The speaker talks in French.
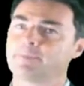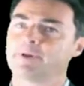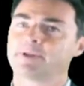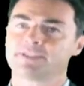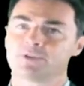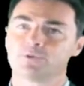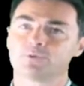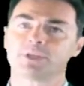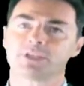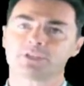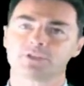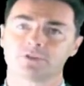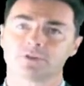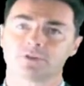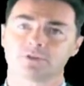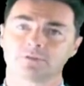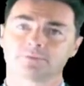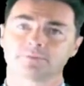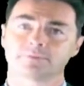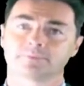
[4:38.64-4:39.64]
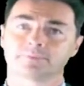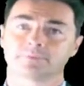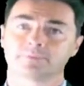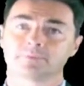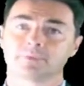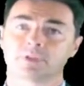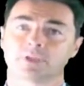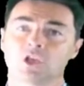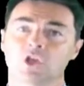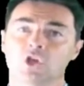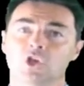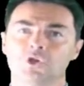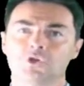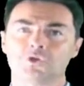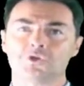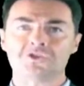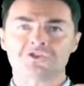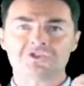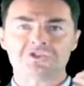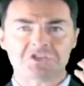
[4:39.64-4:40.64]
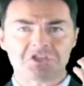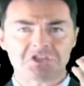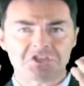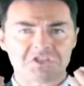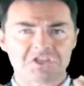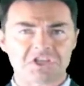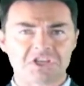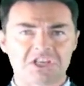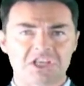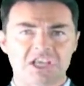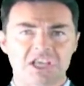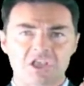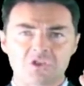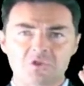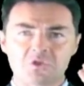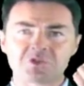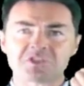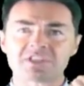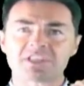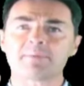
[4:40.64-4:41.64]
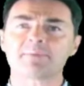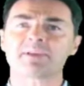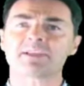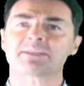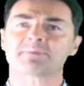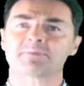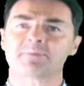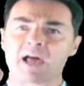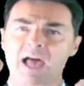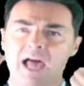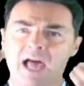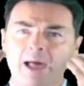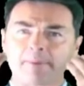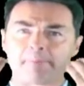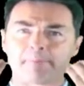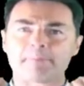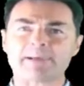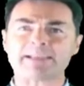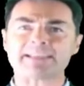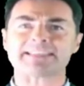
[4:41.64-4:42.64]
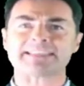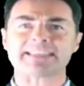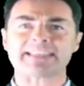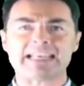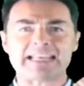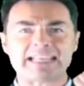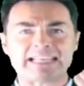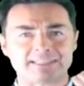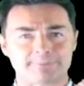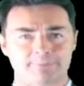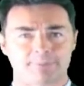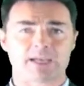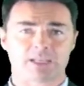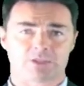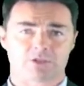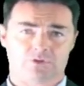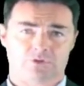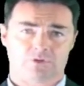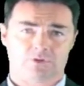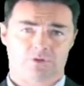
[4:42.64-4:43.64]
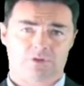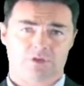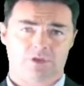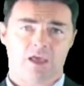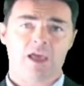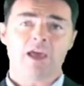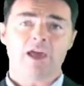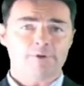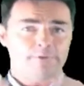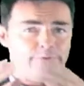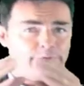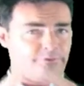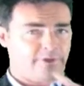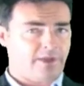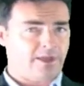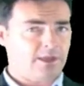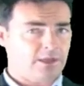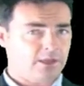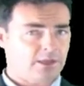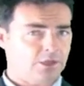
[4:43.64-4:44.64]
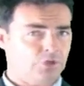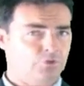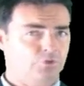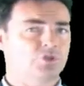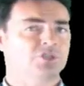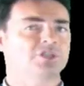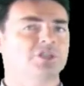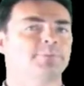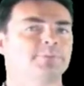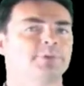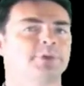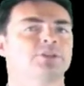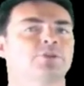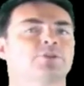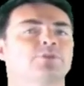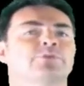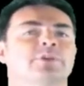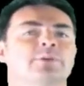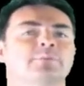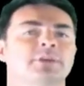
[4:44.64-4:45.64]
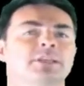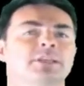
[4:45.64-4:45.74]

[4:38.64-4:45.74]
passer une seule. Une Sicilienne ne s'abaisse pas à passer l'aspirateur. Fin du chapitre Femme